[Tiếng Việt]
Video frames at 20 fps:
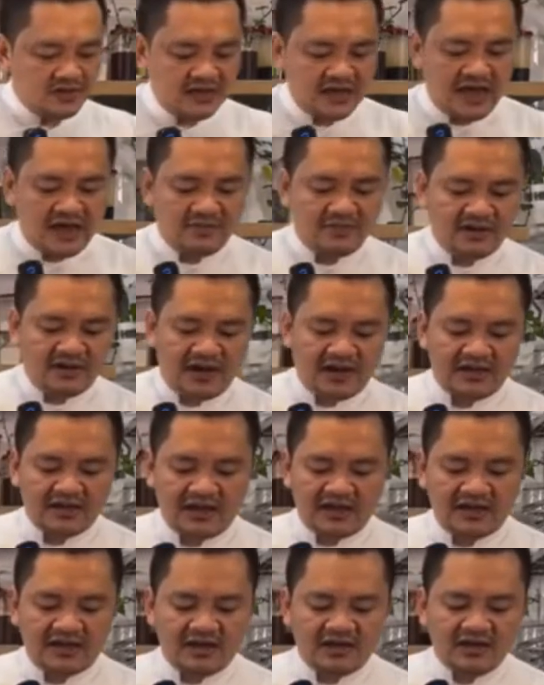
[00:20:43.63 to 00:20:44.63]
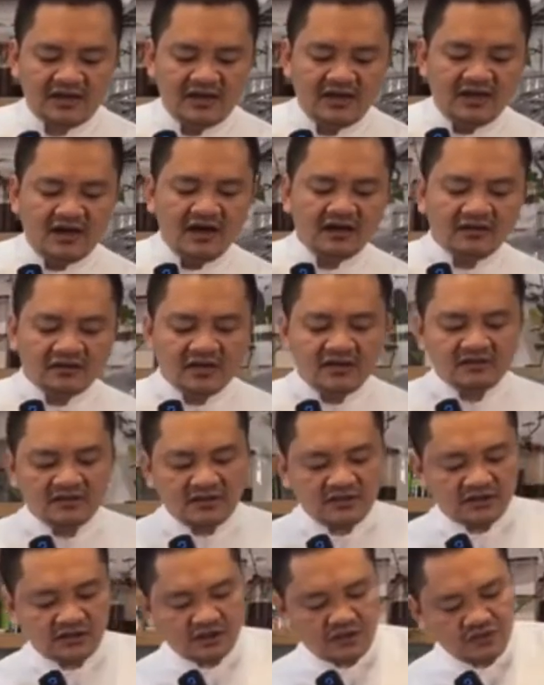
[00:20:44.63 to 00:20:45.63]
ở nhà mình hay hay hay ít hơn
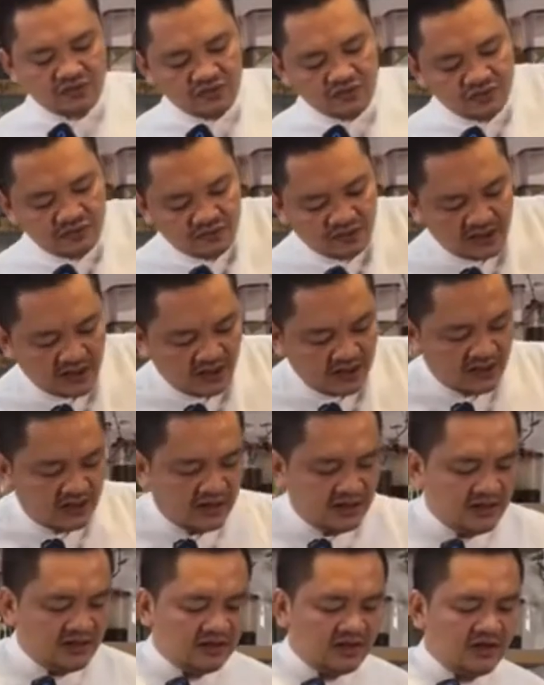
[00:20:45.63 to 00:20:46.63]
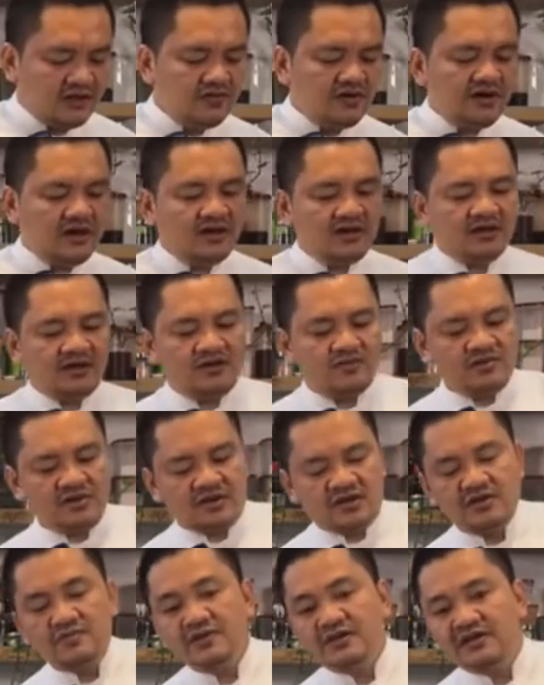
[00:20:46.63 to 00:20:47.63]
tí xíu đó kiểu vậy nè kiểu như
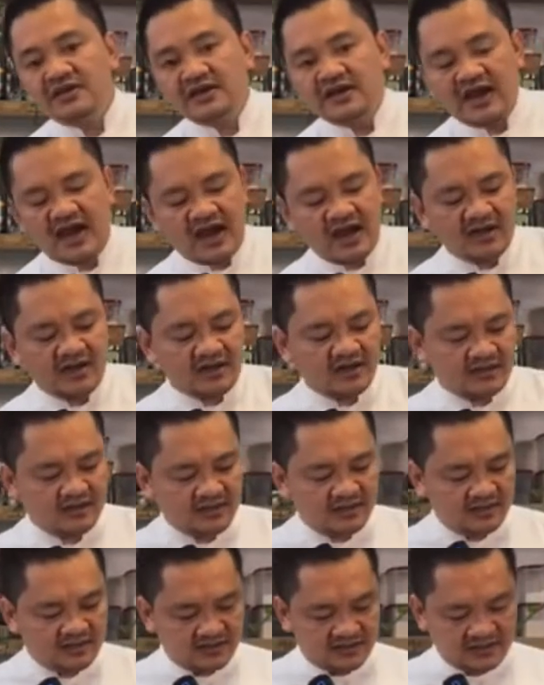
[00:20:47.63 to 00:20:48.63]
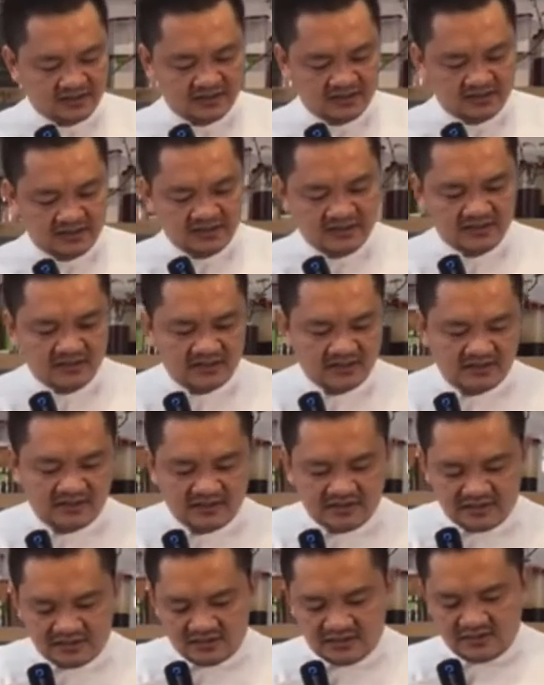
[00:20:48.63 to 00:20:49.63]
là kiểu mình chiên cá rồi đó
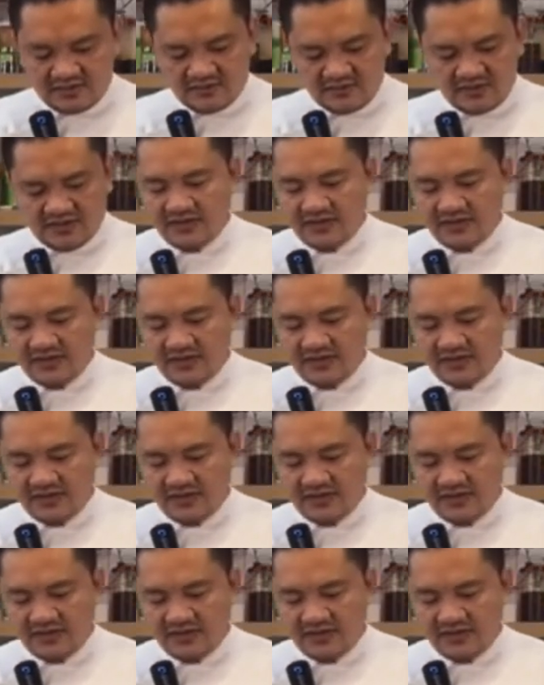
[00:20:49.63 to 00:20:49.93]
mình